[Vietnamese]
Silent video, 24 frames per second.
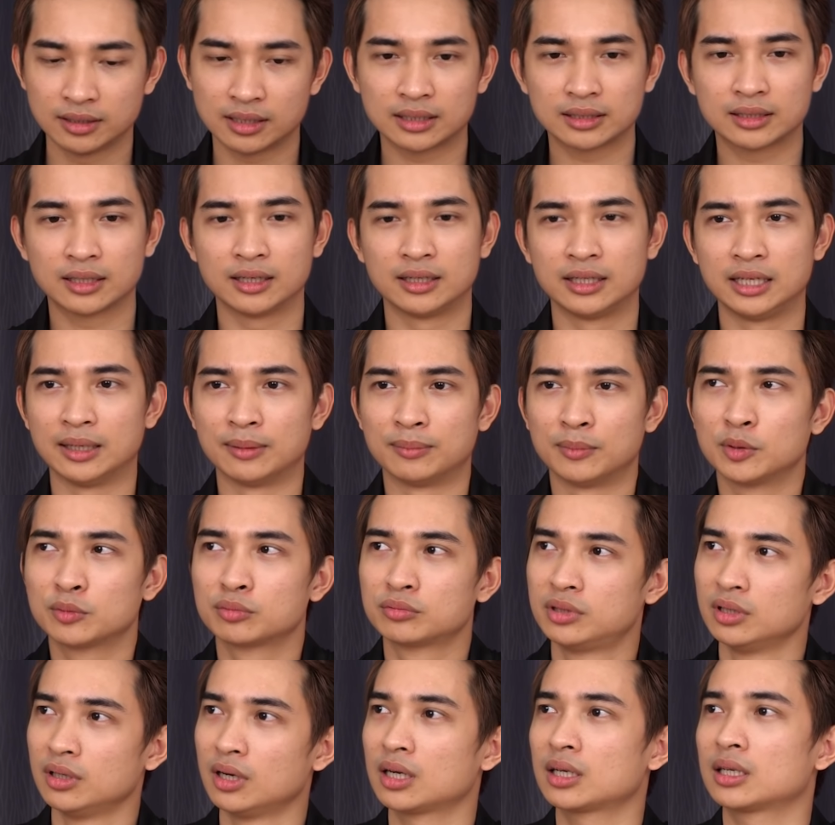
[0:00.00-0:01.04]
Trước cái thời điểm lúc
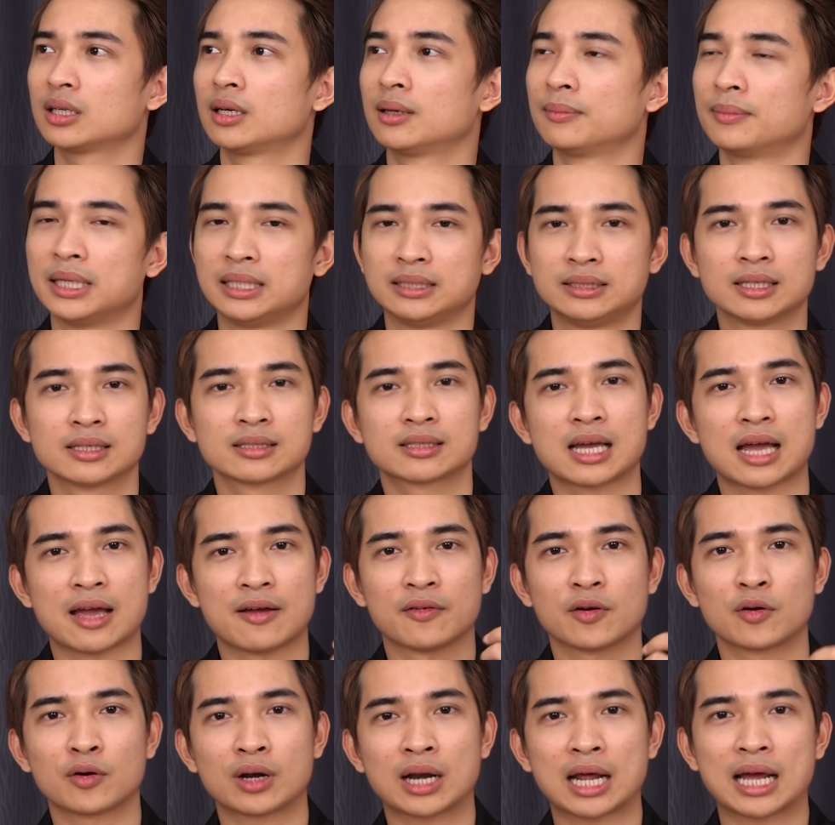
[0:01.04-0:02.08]
trước ờ, mình chia sẻ
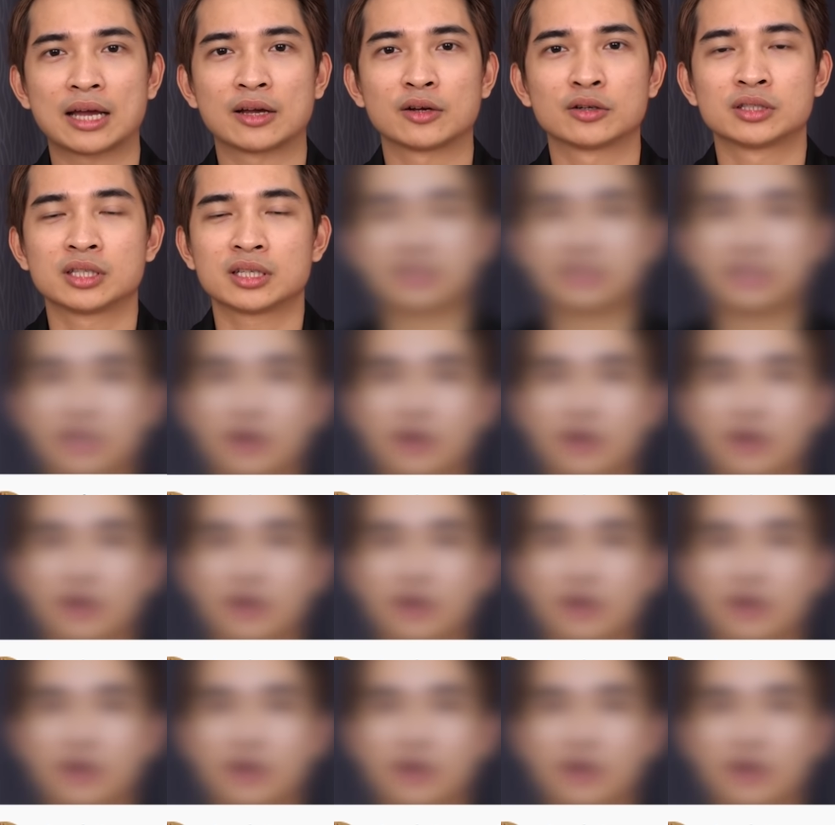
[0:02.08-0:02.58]
với con này có rất